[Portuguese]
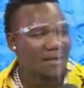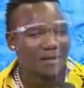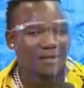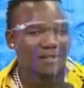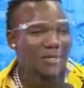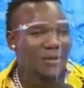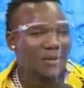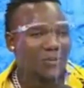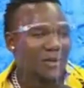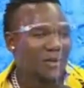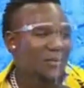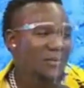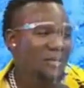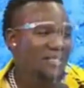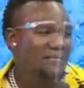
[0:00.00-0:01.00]
Então,
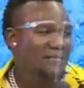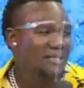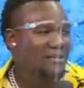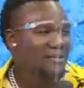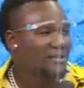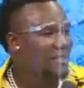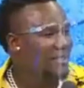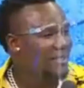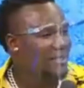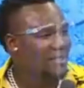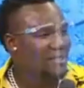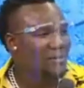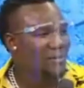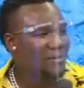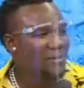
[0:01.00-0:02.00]
quando mais velho eh,
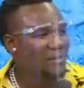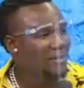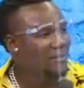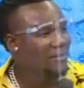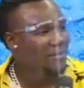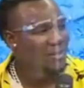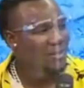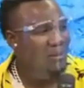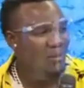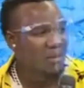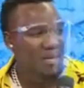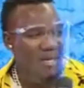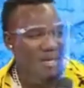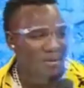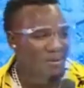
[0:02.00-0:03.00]
decidiu eh, meter no
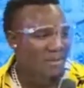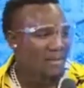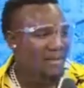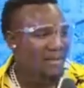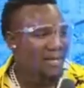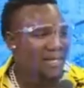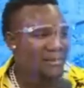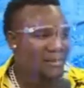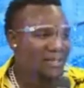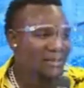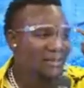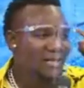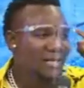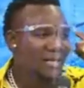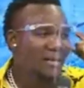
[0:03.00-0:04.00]
mercado, as
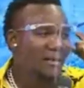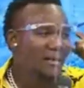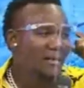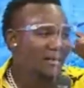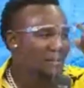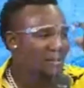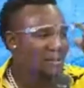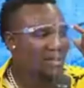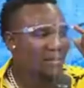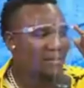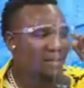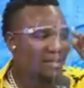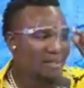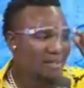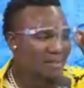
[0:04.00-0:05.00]
pessoas, as pessoas na
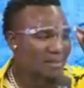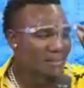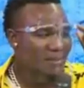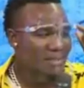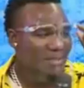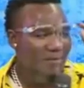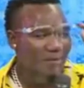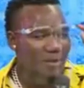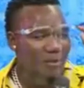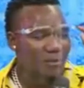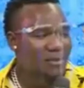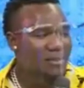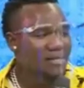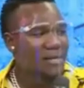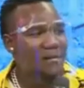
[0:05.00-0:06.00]
mente deles pensavam que o
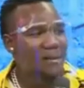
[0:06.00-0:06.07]
Mr.